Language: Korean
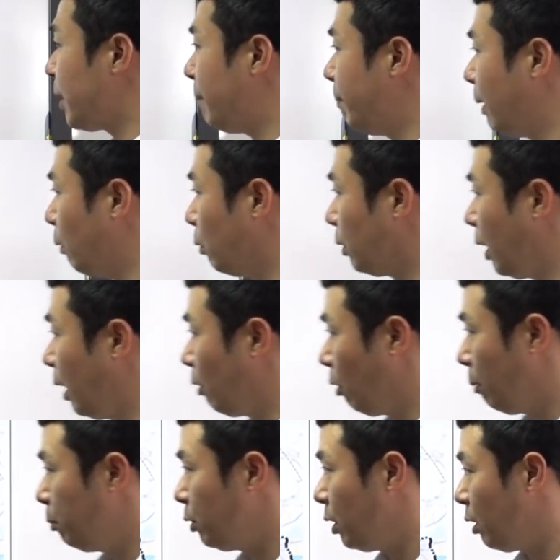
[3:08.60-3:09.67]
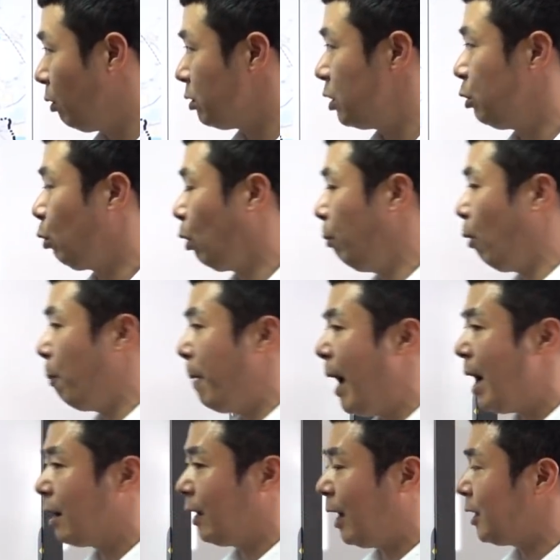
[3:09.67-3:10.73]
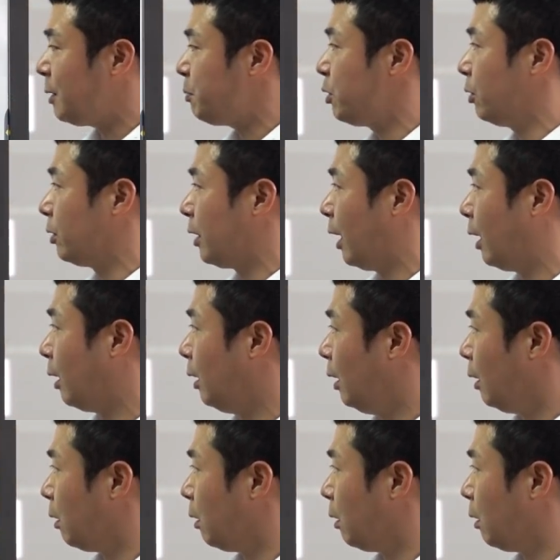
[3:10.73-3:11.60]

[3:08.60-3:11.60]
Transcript: 삼만 호인데 여러분들이 이건 지도를 보고 파악을 하십시오, 그냥.